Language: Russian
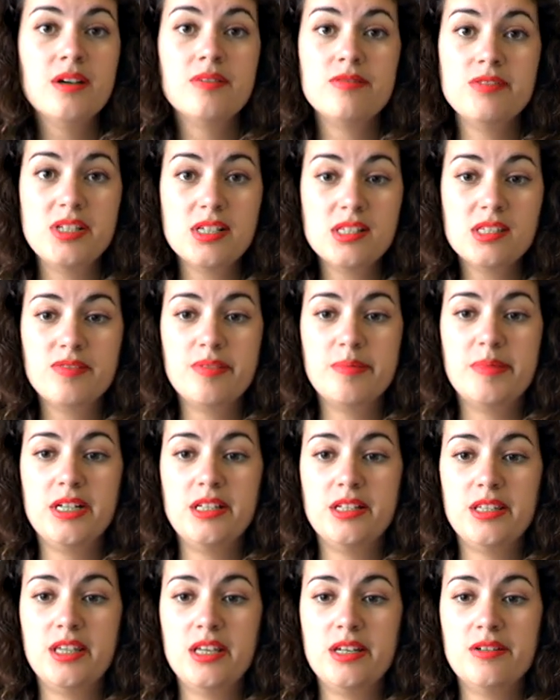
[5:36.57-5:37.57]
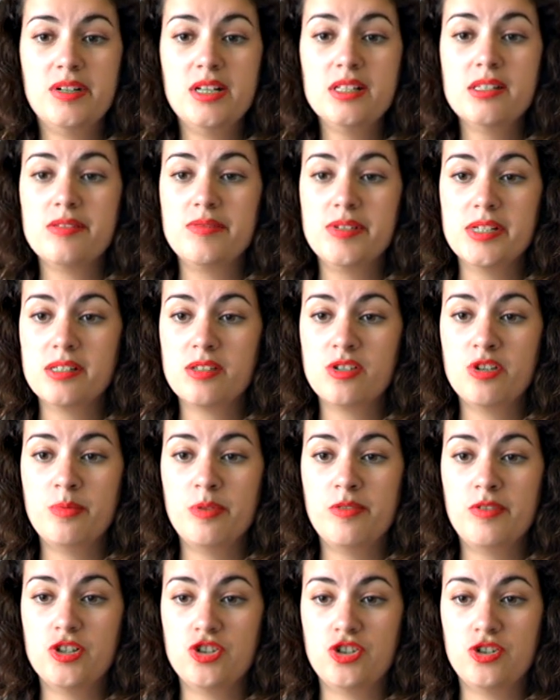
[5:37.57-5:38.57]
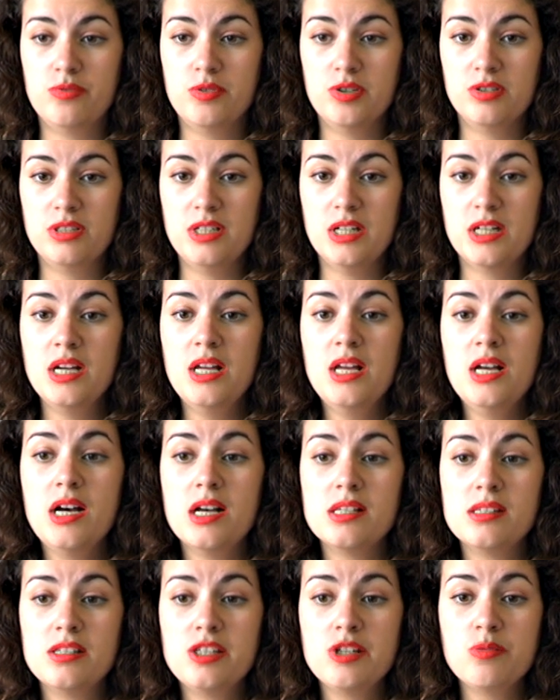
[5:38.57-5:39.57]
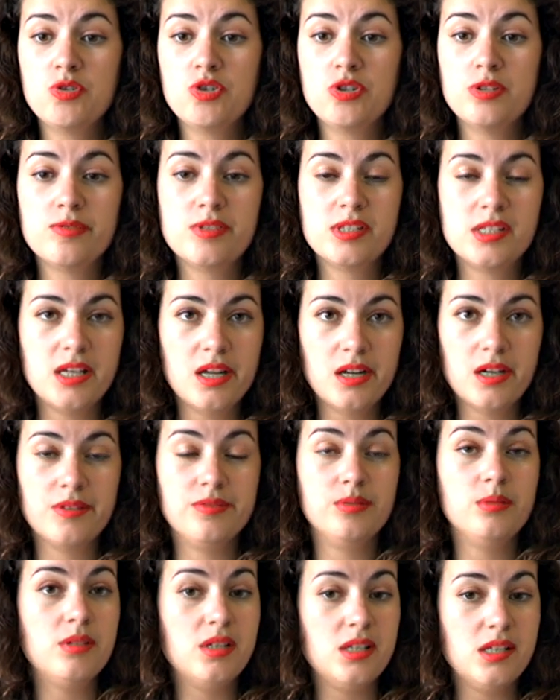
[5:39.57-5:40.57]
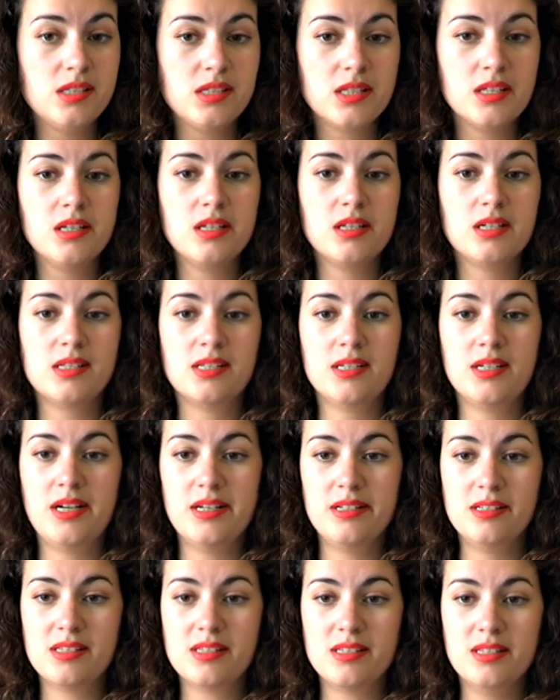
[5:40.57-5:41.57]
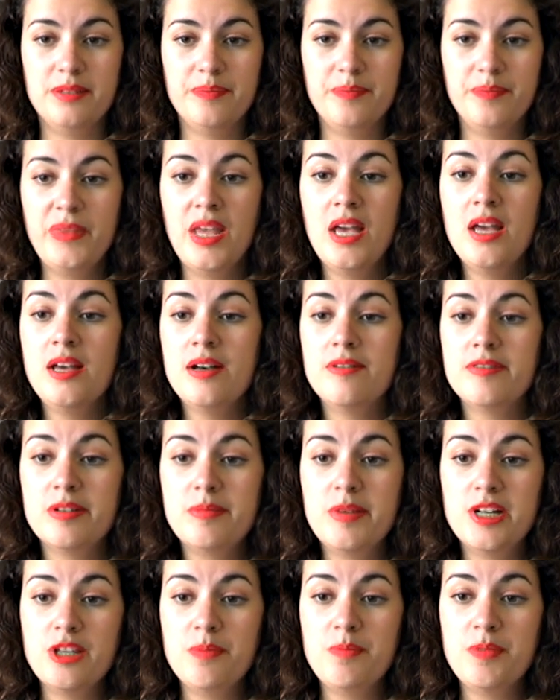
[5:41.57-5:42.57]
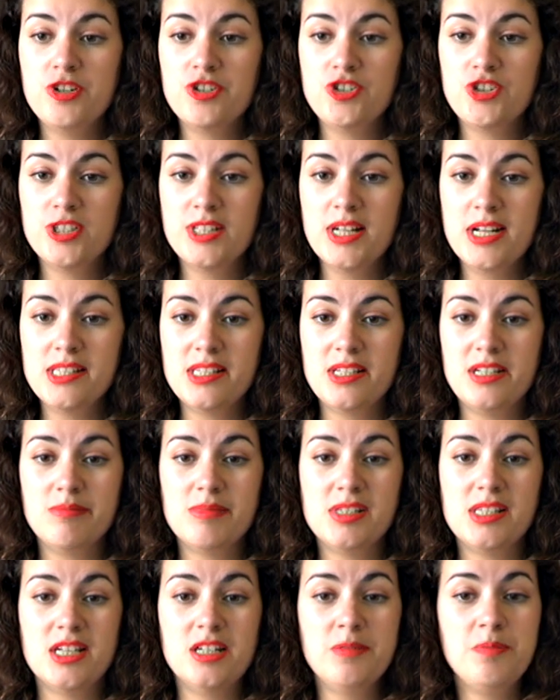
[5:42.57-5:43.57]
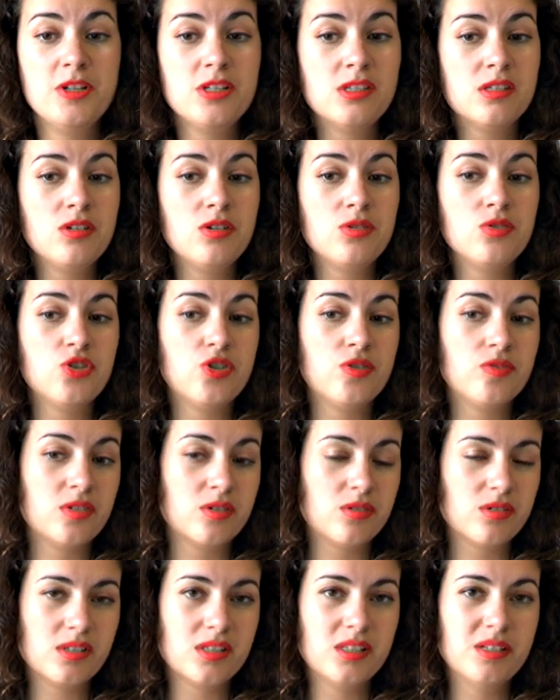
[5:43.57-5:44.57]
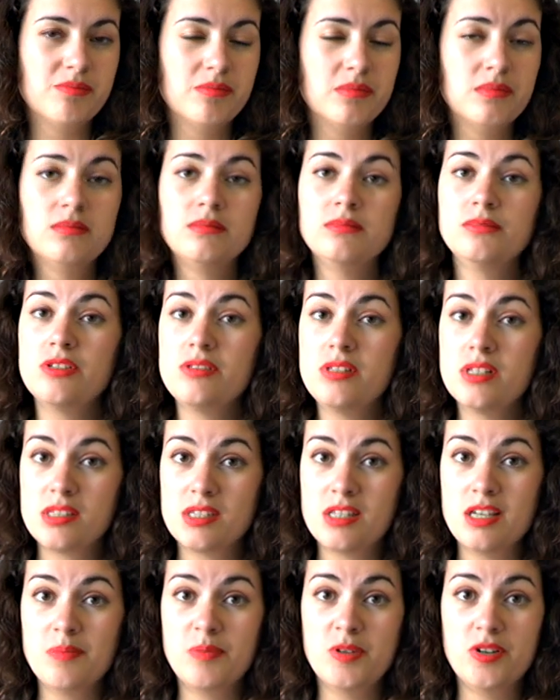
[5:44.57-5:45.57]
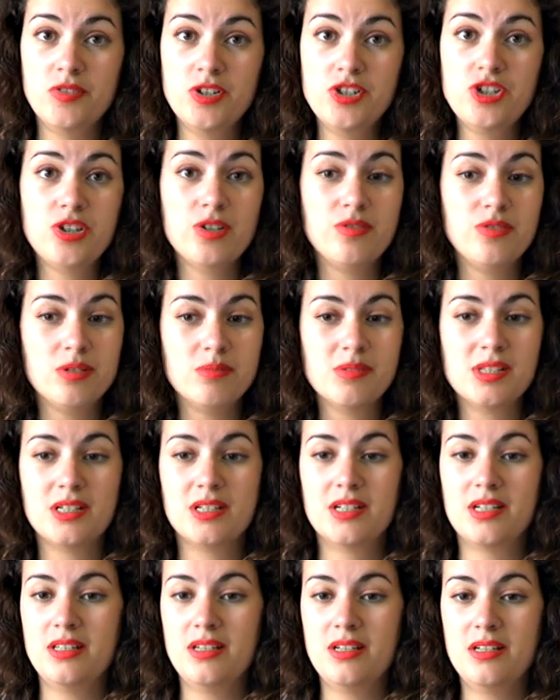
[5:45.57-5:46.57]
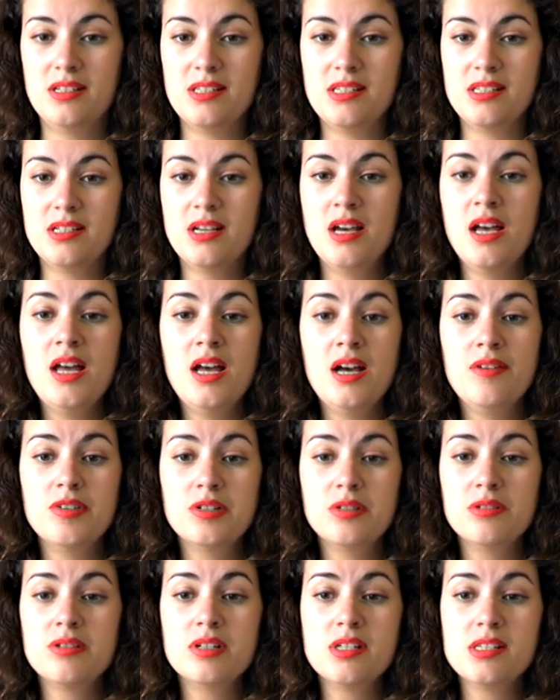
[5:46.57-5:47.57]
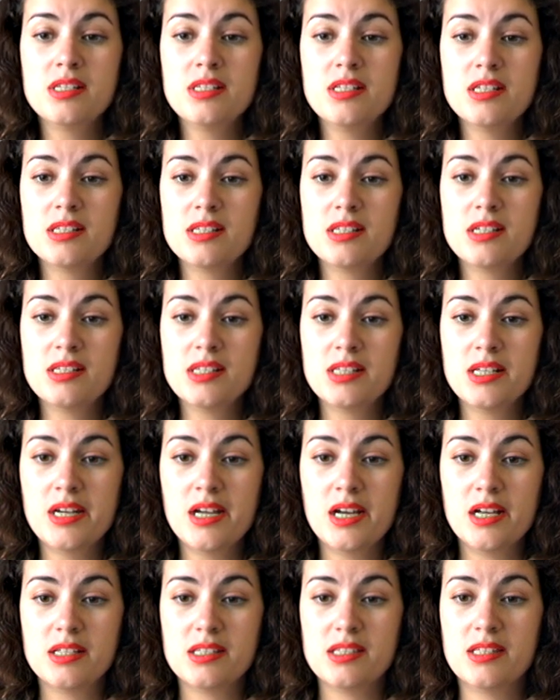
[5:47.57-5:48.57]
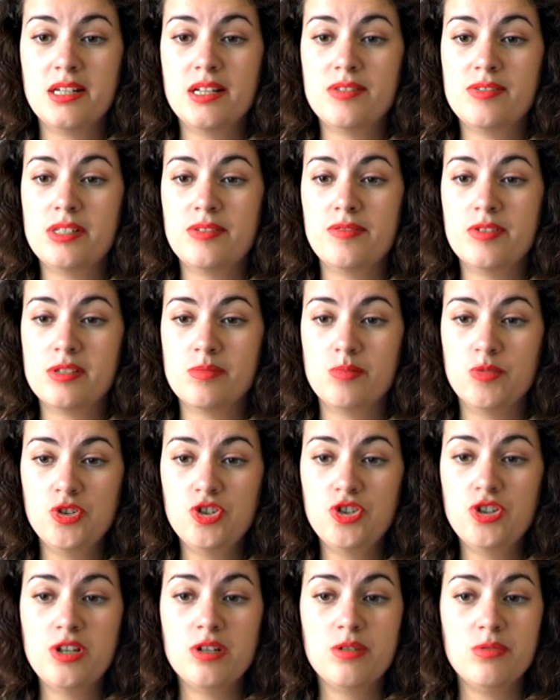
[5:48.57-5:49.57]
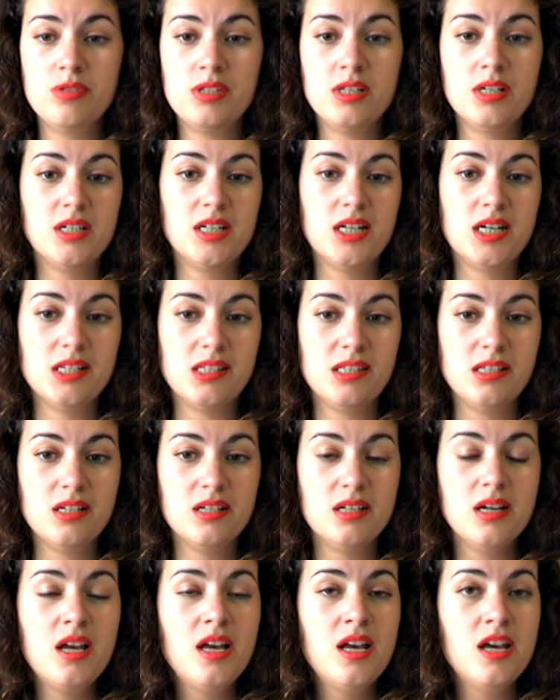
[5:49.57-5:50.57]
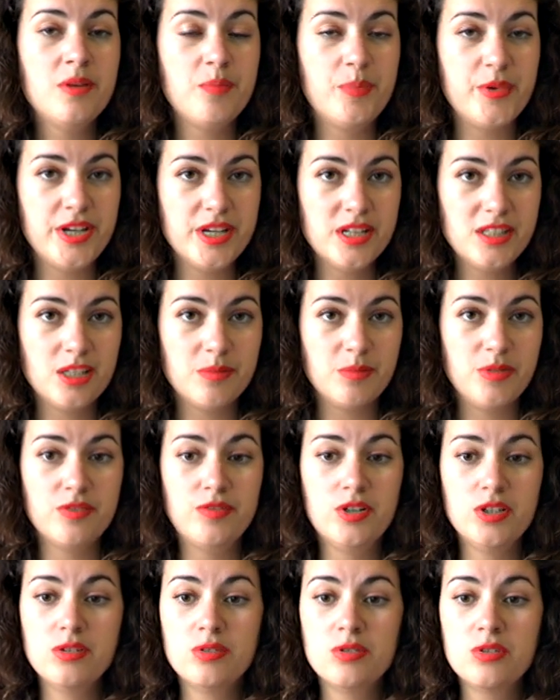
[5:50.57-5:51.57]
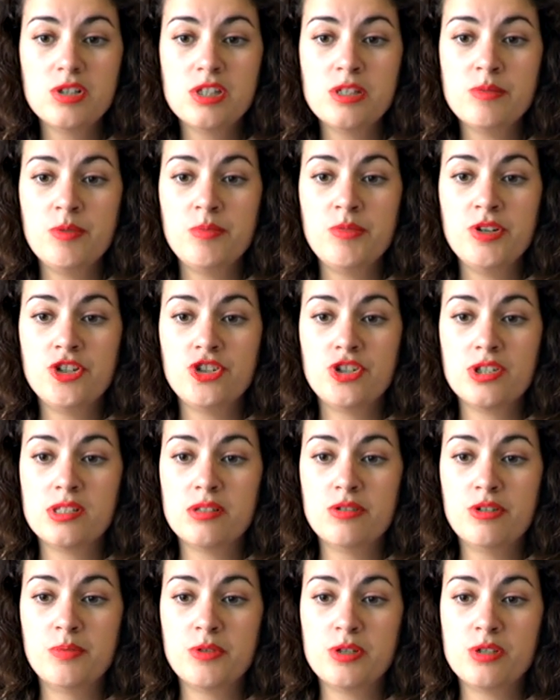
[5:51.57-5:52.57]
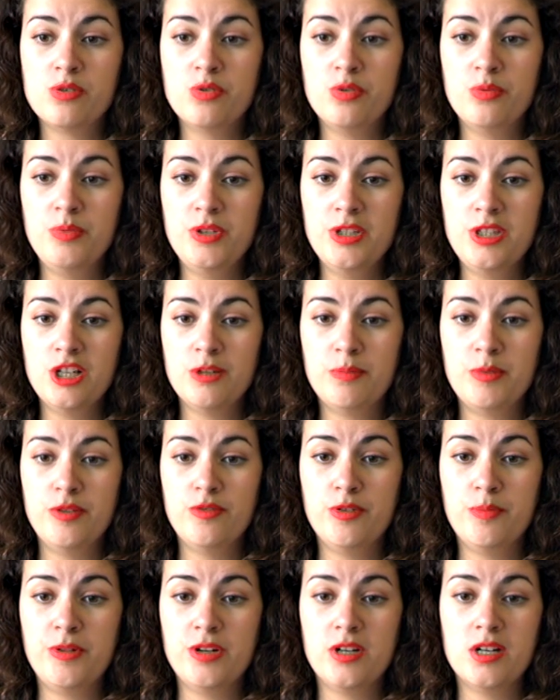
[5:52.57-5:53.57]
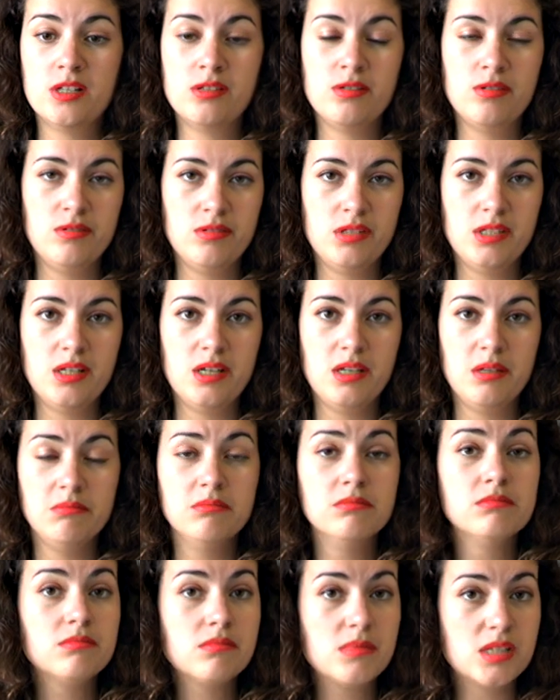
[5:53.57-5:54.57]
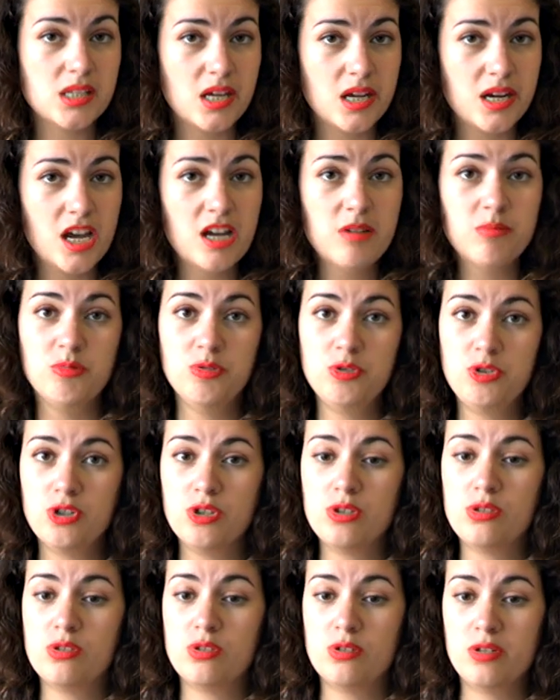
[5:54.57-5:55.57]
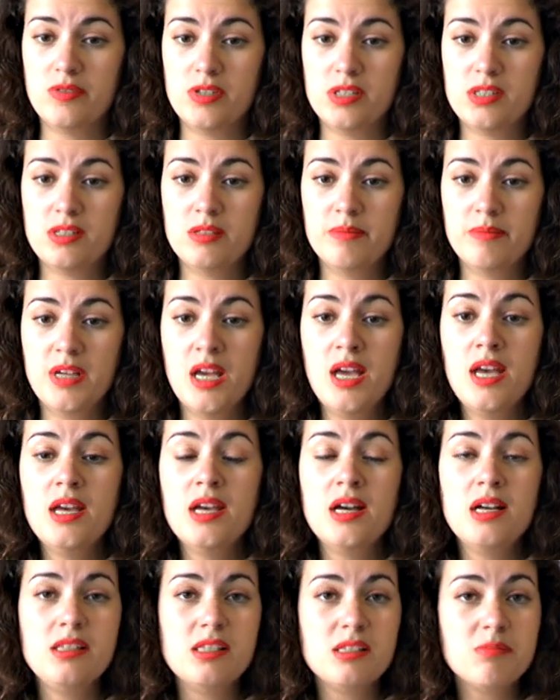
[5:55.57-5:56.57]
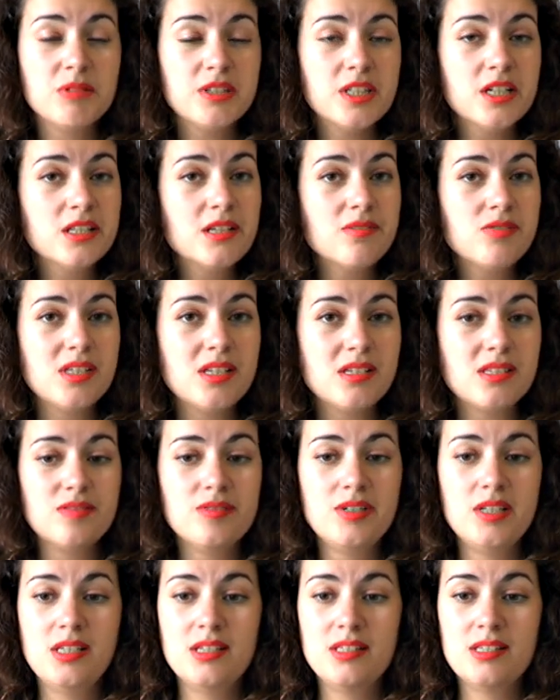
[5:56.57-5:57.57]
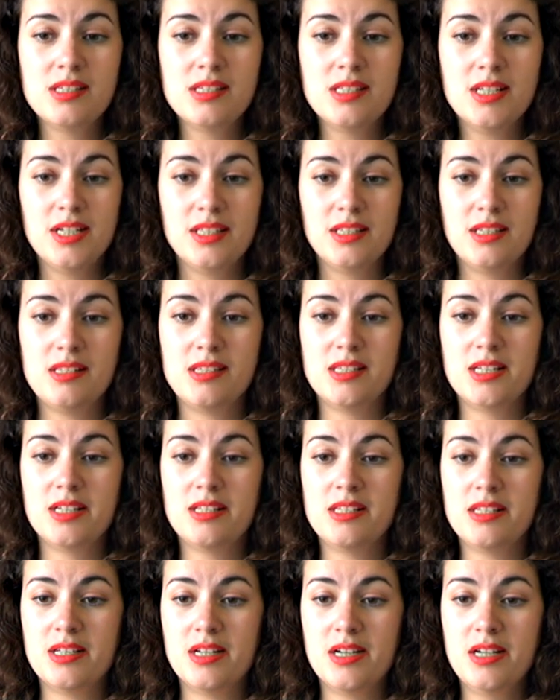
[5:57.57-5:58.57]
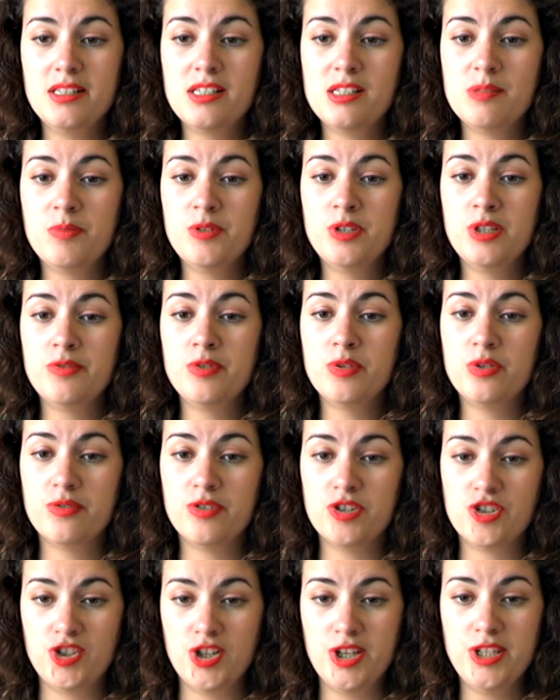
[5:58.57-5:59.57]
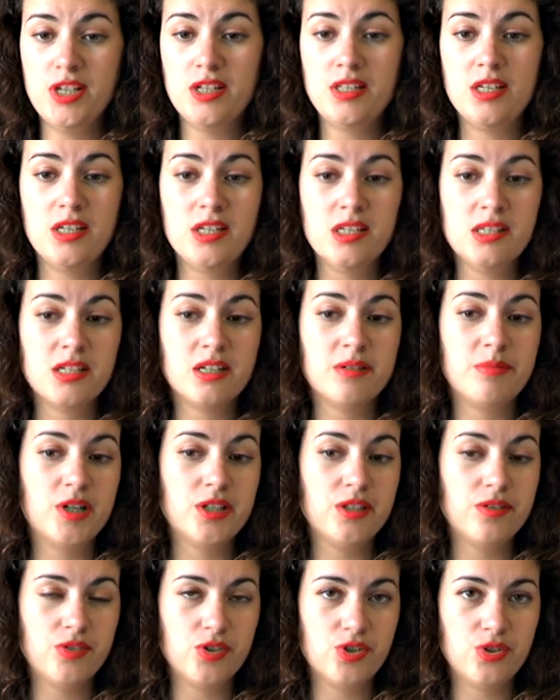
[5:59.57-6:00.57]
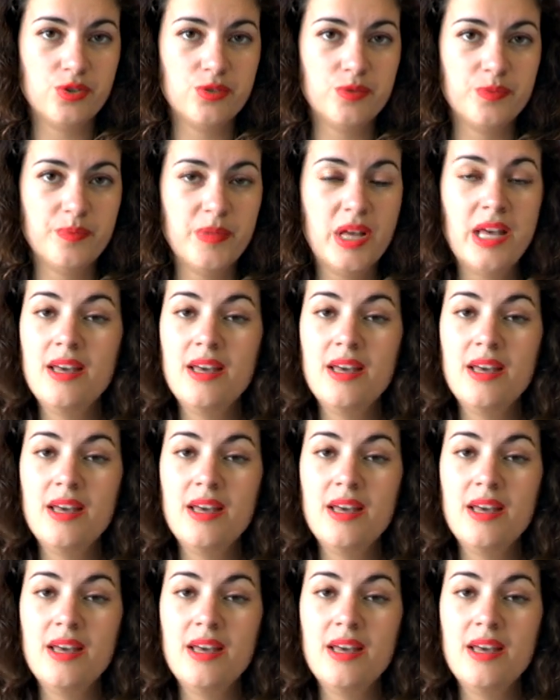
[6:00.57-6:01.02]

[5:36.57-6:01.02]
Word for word: В детстве маленький Иван зверски убивал животных, а затем шел в церковь и искренне раскаялся. В романе «Перед читателем» царь предстает уже взрослым, но детские привычки в нем сохранились. Вокруг резиденции царя стоят всевозможные орудия казни. При этом Ивану Грозному мерещится образы убитых по его приказу людей. Царя мучает совесть. Несмотря на все свои недостатки, царь-тиран испытывает уважение к Никите Романовичу.